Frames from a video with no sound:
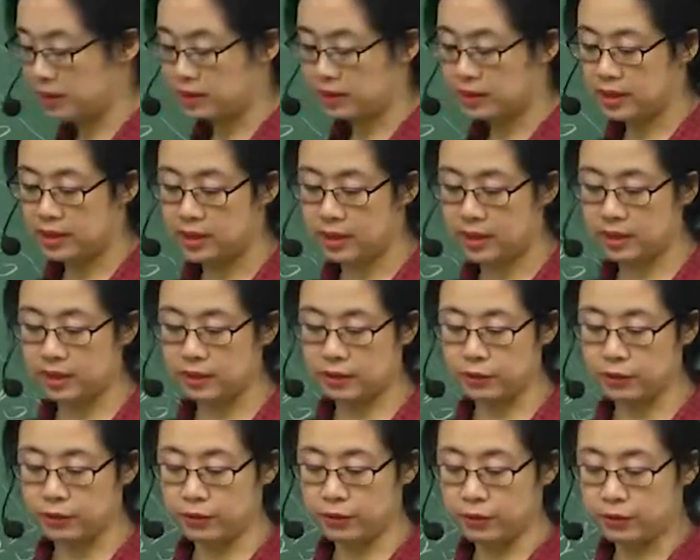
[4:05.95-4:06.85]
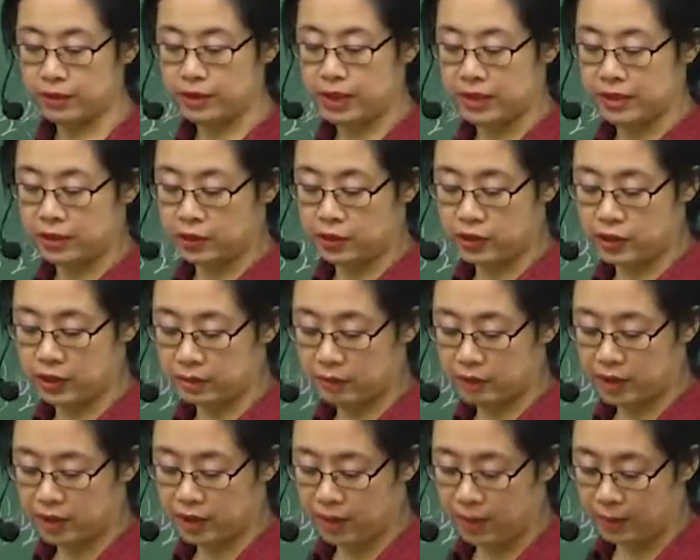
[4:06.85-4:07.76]
3가지로 나뉘게
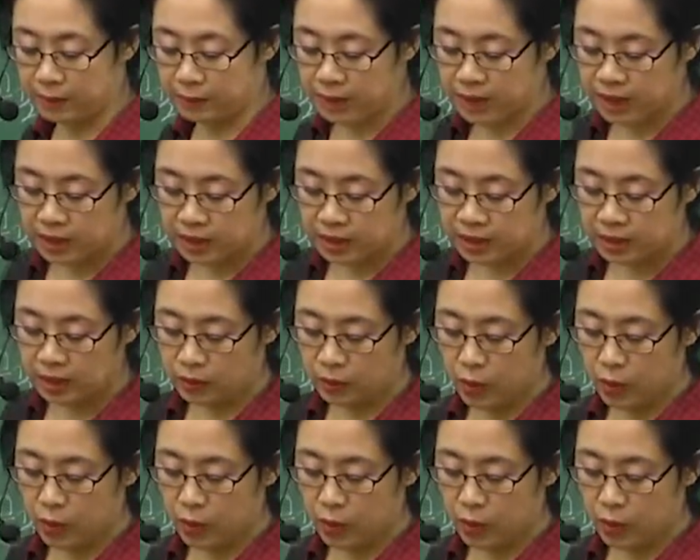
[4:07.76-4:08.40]
됩니다. 이